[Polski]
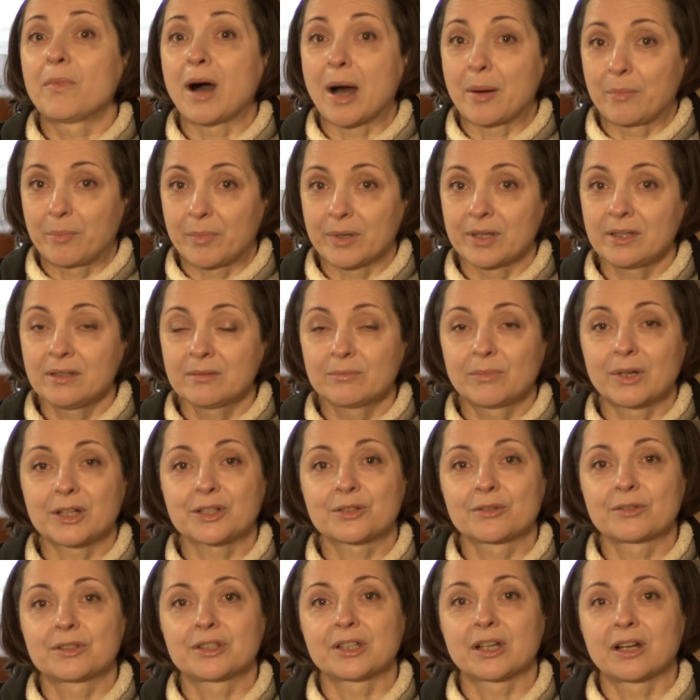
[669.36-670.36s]
mapy,
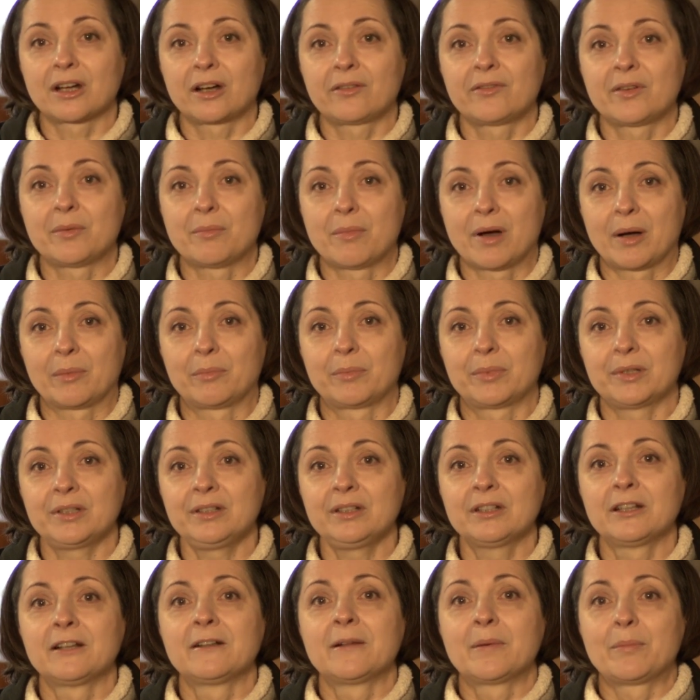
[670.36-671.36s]
bardzo ciekawe
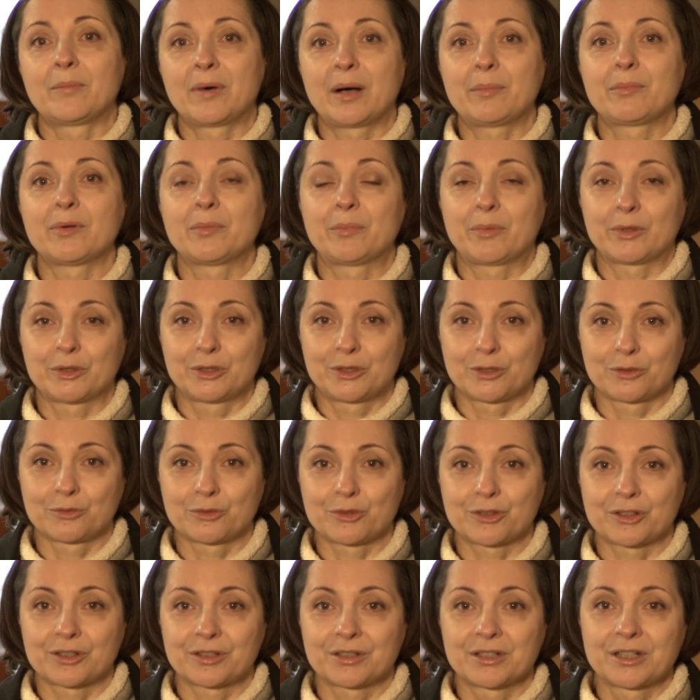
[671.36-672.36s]
mapy, mapy
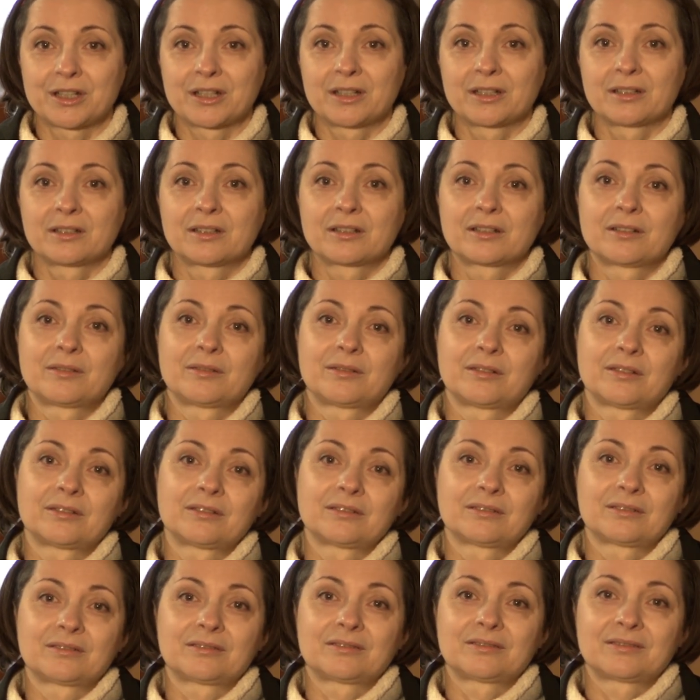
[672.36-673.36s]
podróży e,
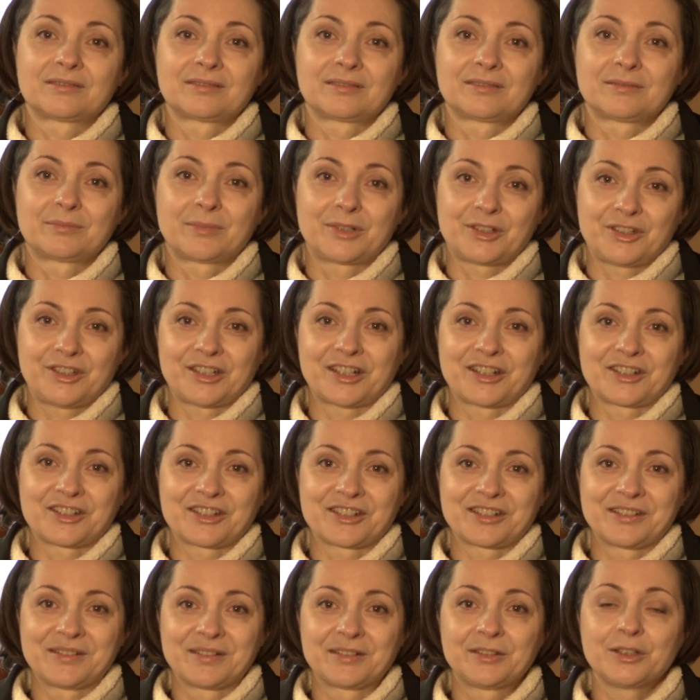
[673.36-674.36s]
e,
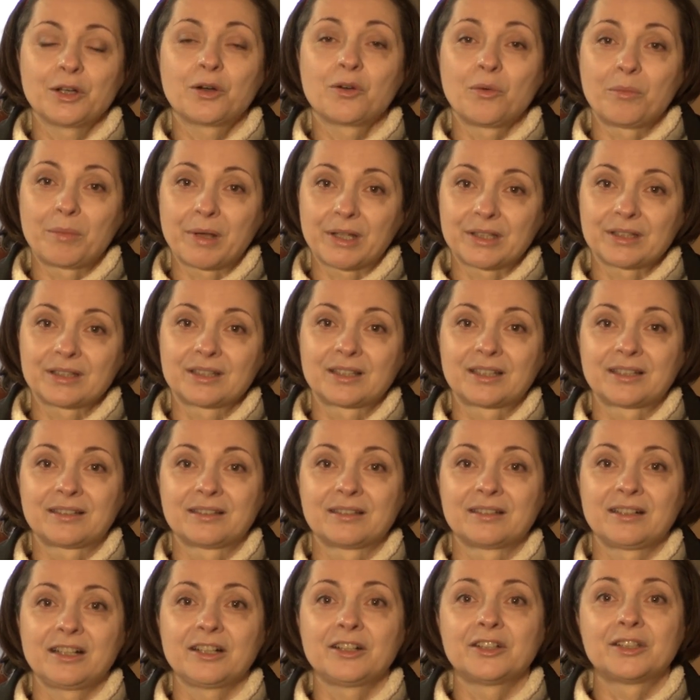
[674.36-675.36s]
maziarzy,
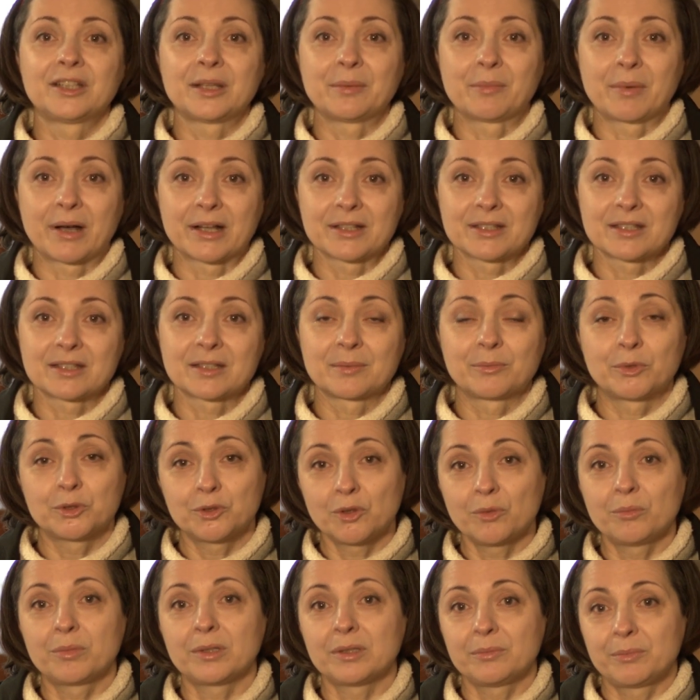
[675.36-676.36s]
dokumenty, legitymacje, bo
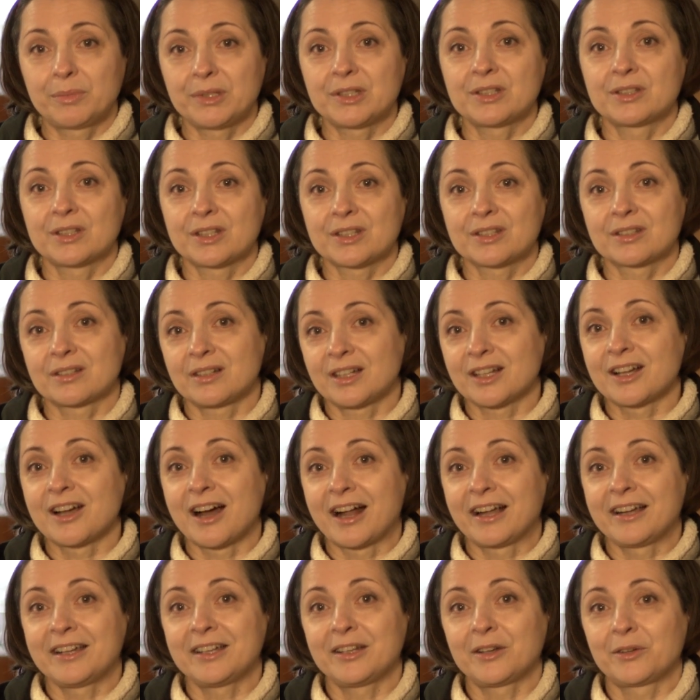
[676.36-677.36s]
to był biznes
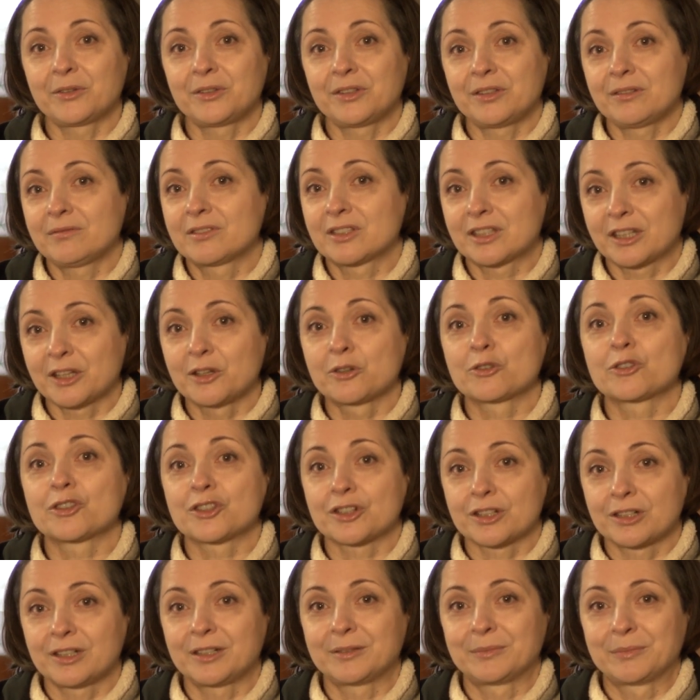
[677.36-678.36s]
legalny, oni z tego
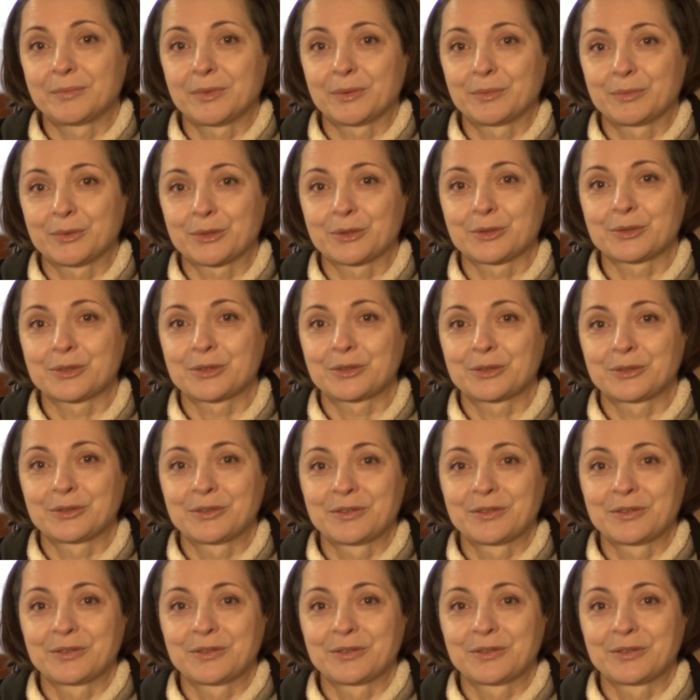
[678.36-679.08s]
żyli po prostu.